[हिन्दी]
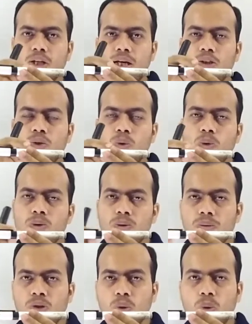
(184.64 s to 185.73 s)
चार्ज को
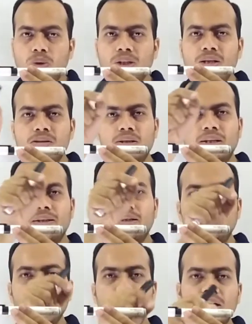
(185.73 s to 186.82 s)
टोटल
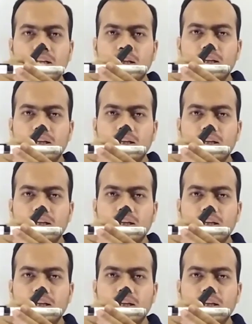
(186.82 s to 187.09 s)
सर्किट में